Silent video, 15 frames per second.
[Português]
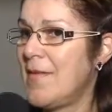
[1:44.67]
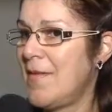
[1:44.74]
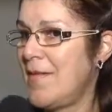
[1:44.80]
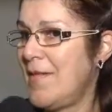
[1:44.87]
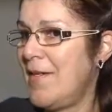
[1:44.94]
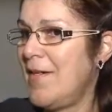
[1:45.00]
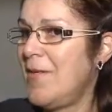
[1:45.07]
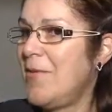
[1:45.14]

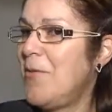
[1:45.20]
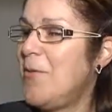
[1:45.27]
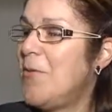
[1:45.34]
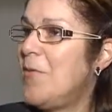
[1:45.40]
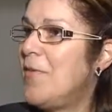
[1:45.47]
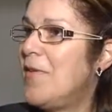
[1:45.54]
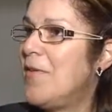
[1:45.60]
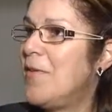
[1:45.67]
Sem
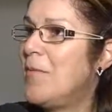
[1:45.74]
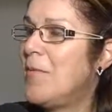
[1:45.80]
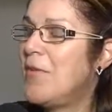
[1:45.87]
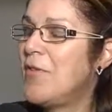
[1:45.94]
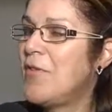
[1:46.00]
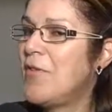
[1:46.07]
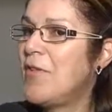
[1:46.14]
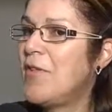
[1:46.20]
dúvida, um
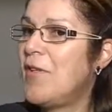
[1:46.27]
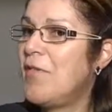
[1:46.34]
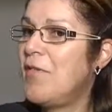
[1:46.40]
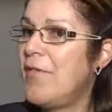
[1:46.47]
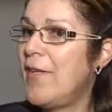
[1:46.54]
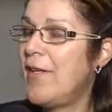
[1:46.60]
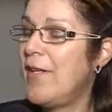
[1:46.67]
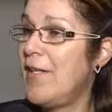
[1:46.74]
profissional
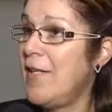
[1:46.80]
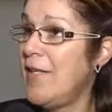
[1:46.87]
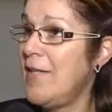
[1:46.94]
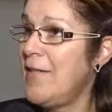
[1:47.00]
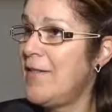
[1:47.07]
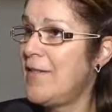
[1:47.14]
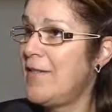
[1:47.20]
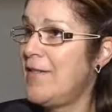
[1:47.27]

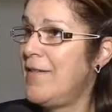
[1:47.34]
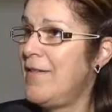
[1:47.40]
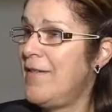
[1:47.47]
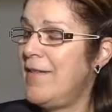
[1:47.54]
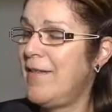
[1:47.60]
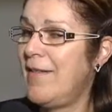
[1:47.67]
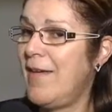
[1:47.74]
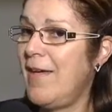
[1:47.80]
feliz,
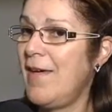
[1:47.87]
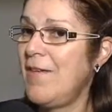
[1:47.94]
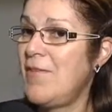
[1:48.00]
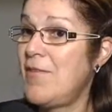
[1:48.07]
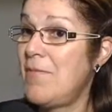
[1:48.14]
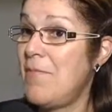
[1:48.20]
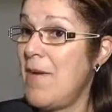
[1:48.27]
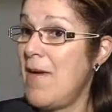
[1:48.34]
né,
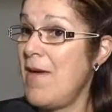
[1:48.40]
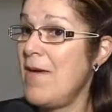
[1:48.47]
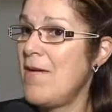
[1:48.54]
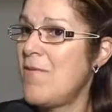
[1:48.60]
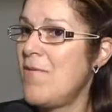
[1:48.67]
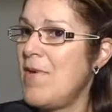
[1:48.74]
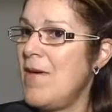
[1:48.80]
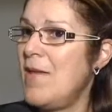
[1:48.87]
de bem
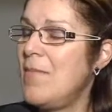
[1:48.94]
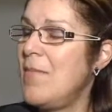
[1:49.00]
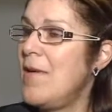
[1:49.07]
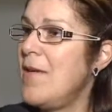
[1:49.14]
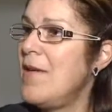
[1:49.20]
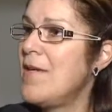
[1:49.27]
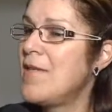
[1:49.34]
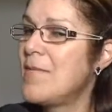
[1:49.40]
com ele
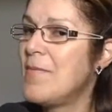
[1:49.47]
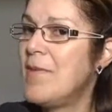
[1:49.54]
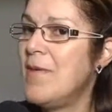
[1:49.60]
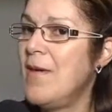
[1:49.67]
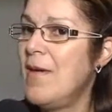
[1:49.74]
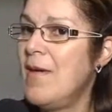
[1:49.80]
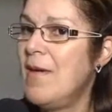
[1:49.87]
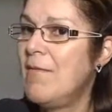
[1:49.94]
mesmo,
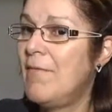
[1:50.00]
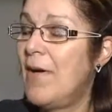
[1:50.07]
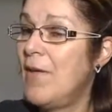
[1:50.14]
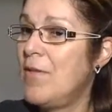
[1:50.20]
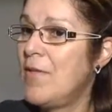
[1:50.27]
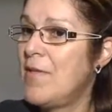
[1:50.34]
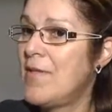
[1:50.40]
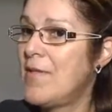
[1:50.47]

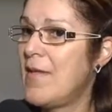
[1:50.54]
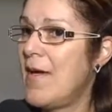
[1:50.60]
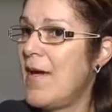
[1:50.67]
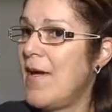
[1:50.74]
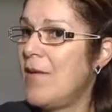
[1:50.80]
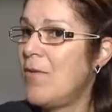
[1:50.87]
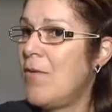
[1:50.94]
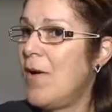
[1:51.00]

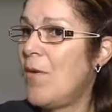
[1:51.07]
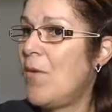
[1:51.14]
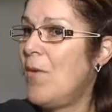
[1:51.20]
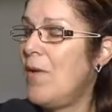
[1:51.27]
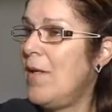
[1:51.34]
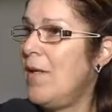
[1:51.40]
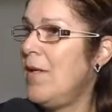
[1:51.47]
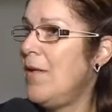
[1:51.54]
valorizado,
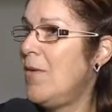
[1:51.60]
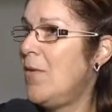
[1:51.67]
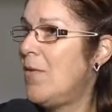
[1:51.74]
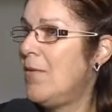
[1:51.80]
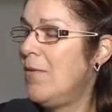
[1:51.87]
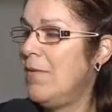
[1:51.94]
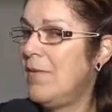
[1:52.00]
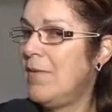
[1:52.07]

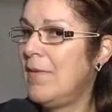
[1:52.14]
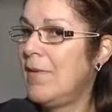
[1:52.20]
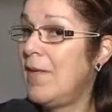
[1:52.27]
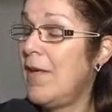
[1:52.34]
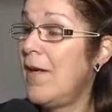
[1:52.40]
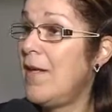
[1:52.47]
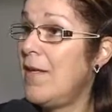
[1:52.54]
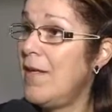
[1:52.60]
acolhido,
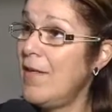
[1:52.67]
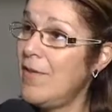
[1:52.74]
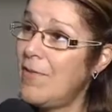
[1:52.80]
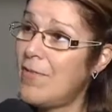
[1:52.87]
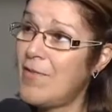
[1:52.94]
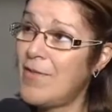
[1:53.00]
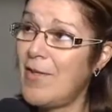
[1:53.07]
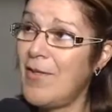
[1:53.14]

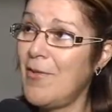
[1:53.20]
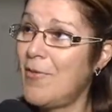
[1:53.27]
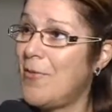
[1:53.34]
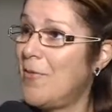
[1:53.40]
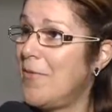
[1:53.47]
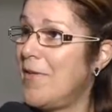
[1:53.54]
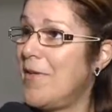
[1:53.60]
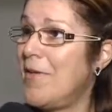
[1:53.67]
querido, sem
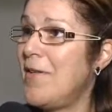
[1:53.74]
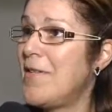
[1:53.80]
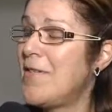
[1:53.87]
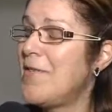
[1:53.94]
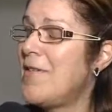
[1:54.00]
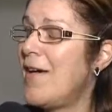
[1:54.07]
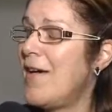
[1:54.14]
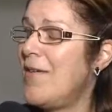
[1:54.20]
dúvida, o
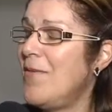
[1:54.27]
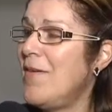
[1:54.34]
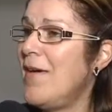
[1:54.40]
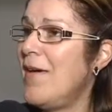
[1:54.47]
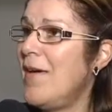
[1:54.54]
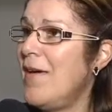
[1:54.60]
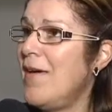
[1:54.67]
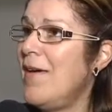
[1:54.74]
resultado
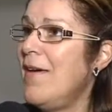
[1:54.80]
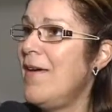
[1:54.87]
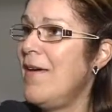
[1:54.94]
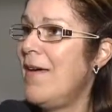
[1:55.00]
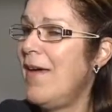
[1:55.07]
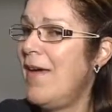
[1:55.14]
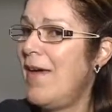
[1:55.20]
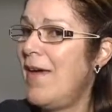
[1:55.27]
é,
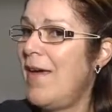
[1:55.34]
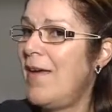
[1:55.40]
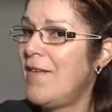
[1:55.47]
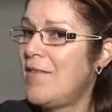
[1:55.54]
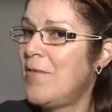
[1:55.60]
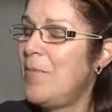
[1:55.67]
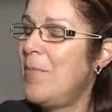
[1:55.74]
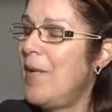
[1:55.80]
é
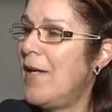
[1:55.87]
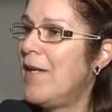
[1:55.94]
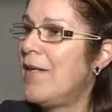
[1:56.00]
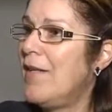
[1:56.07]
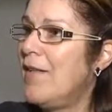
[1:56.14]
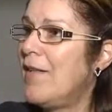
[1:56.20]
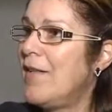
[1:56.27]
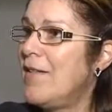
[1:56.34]
supera
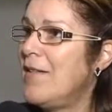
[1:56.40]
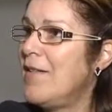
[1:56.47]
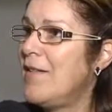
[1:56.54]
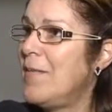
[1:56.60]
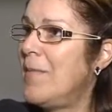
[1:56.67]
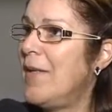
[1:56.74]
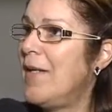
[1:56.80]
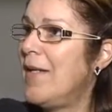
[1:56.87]
aquilo que a gente
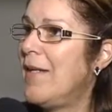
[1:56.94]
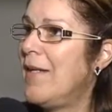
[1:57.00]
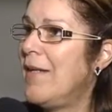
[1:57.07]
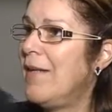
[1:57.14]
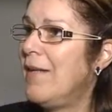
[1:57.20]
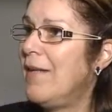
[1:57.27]
espera.